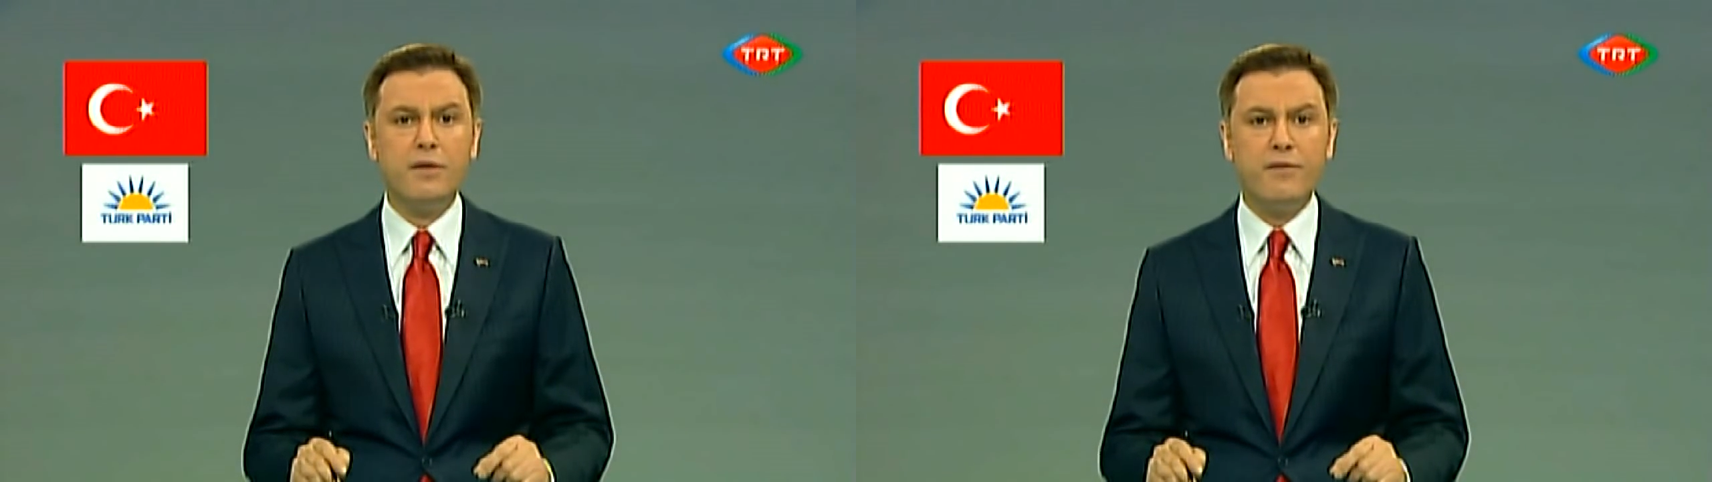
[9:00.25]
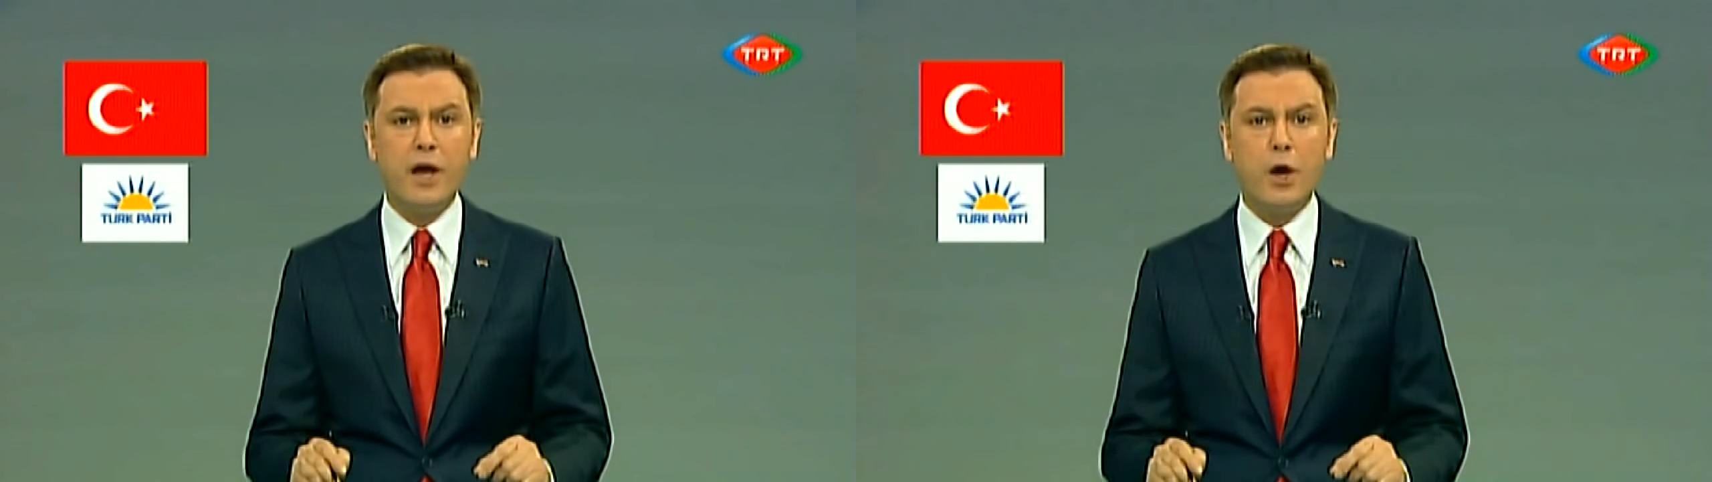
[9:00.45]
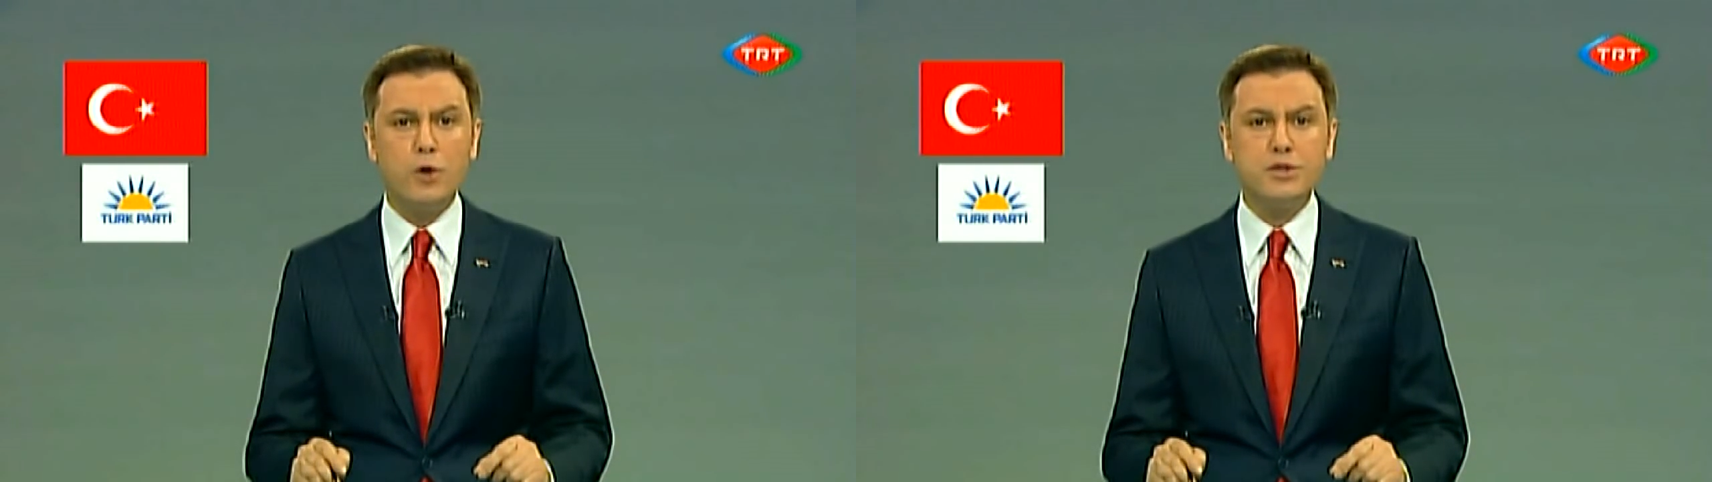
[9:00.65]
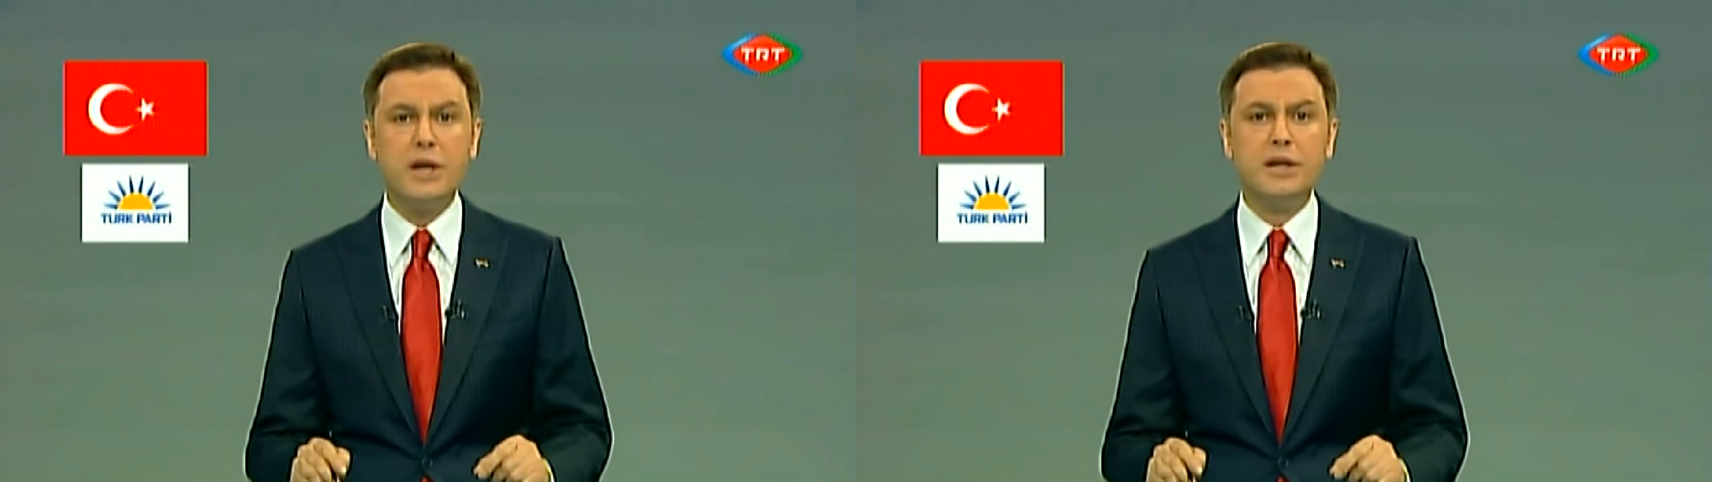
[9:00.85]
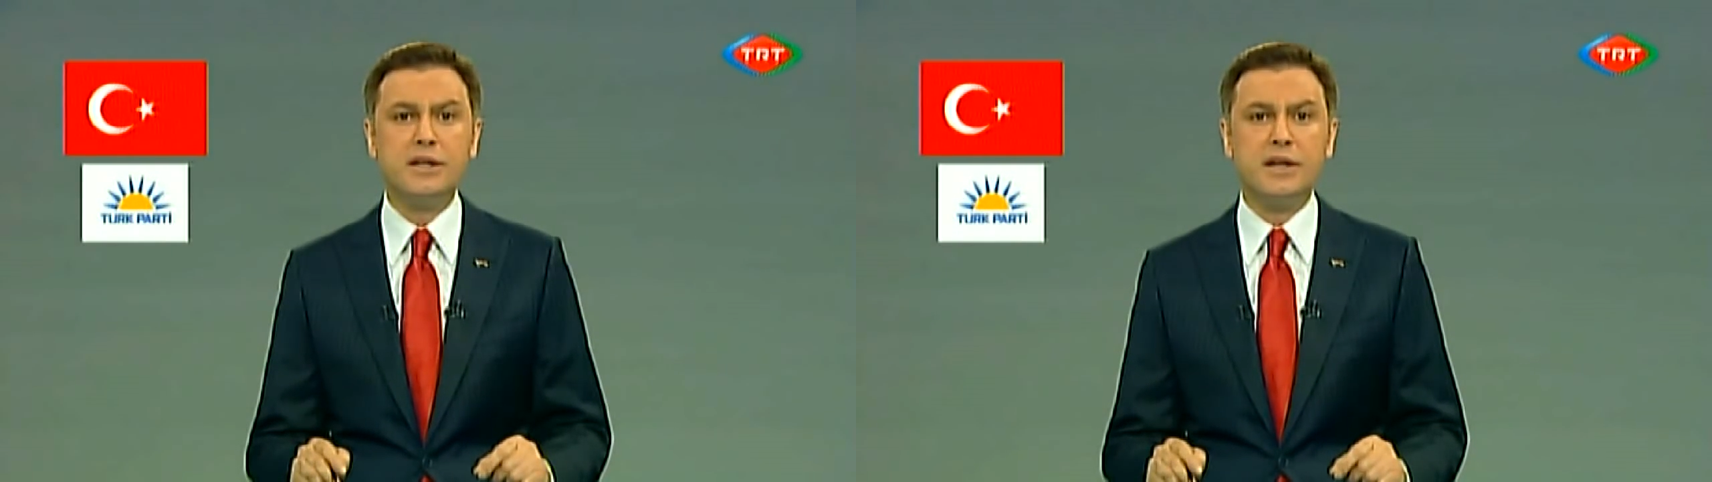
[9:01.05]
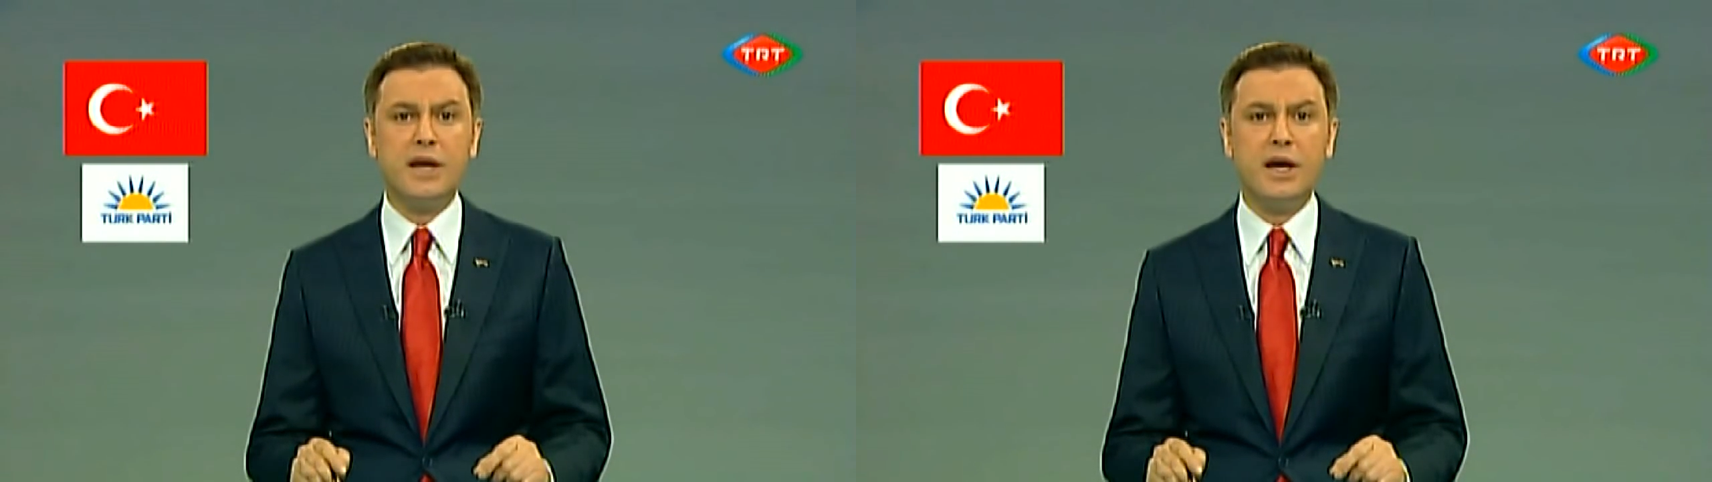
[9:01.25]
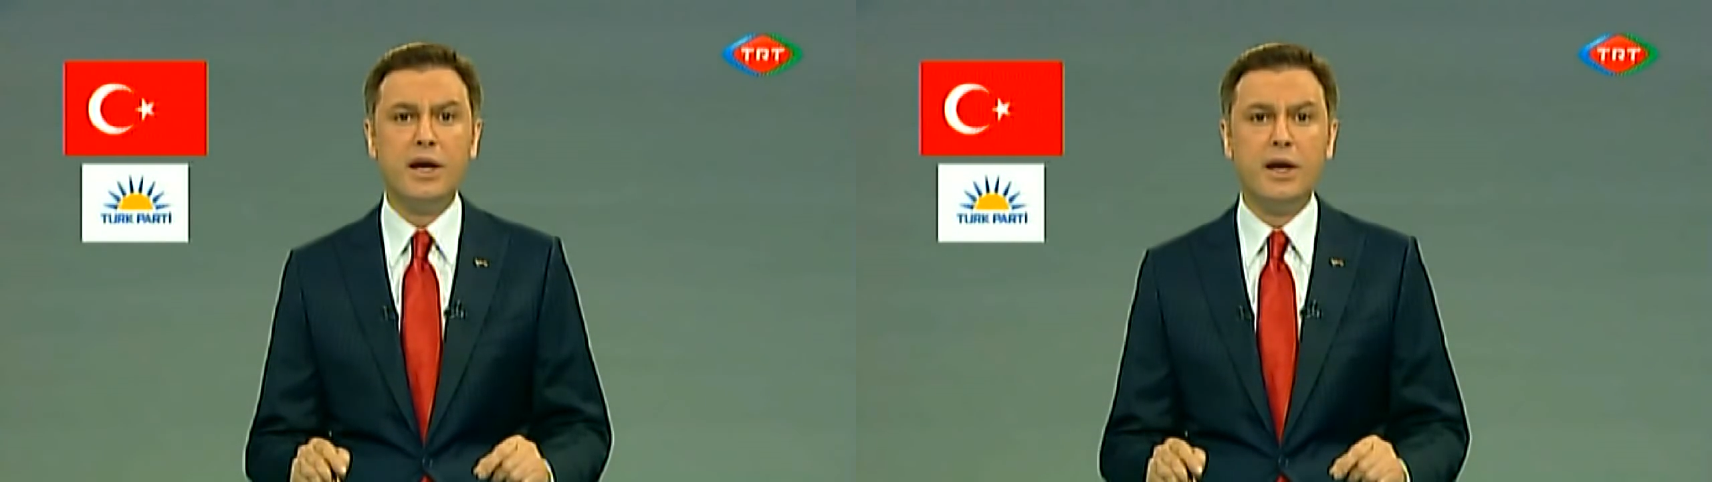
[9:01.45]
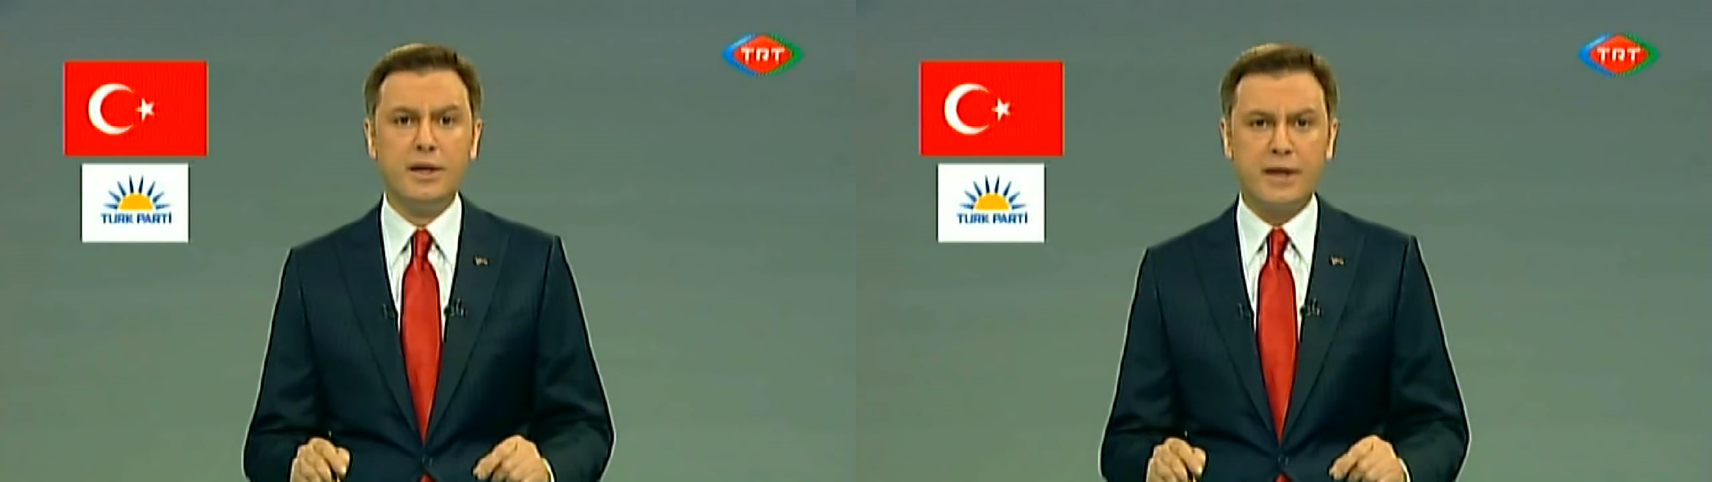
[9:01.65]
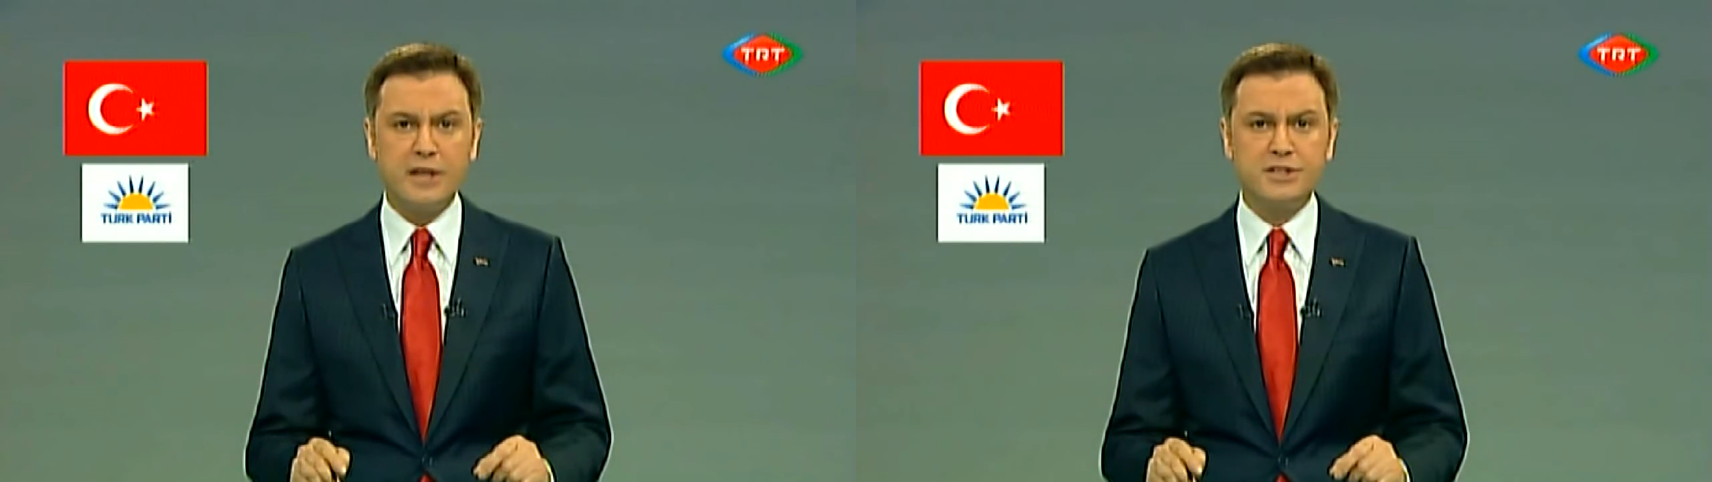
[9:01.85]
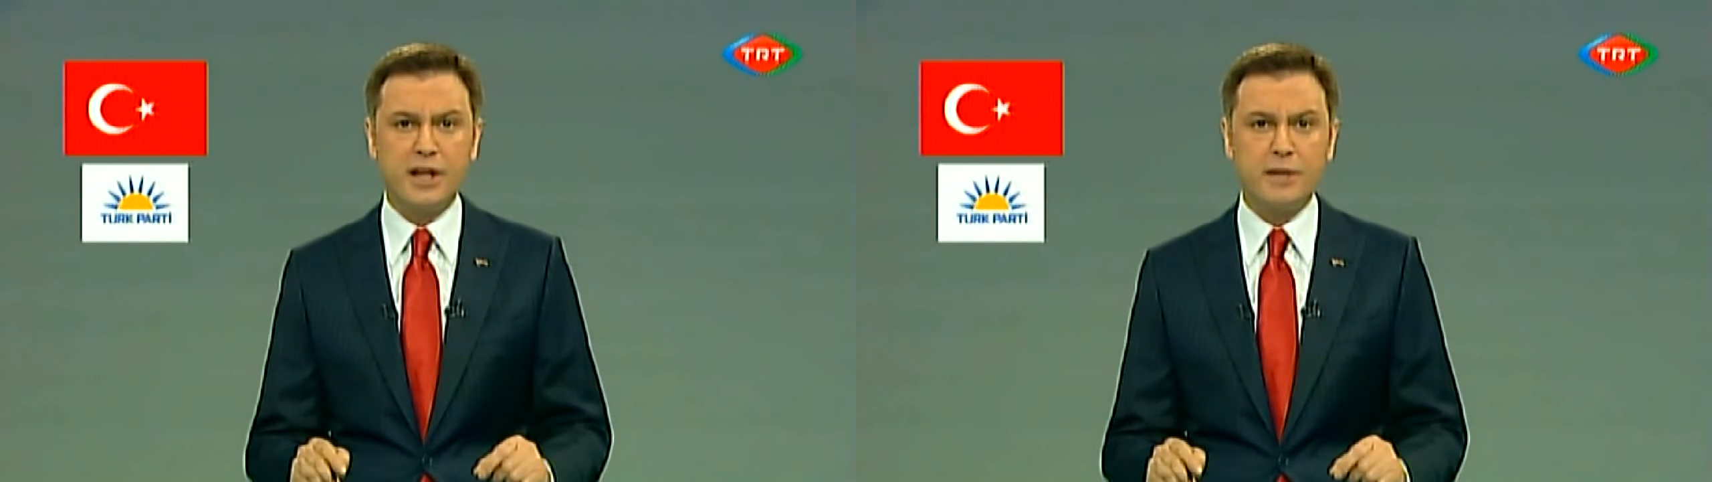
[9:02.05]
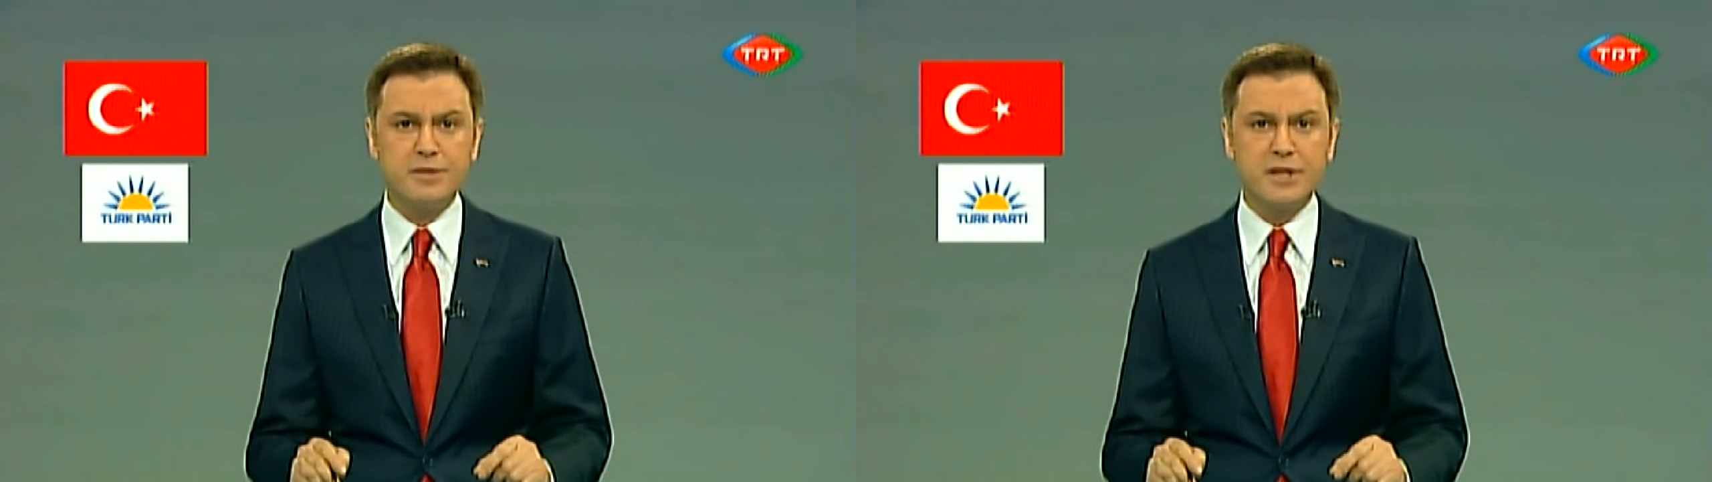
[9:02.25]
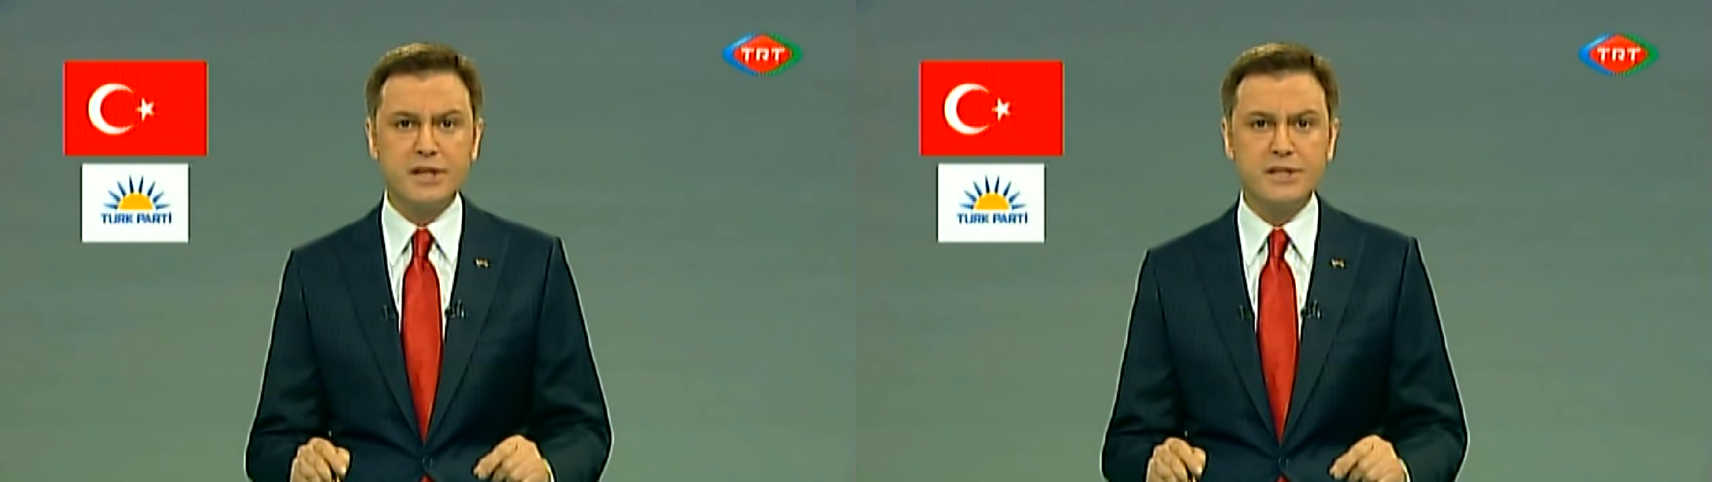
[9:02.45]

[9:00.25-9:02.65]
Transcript: ve özellikle de gençlerimize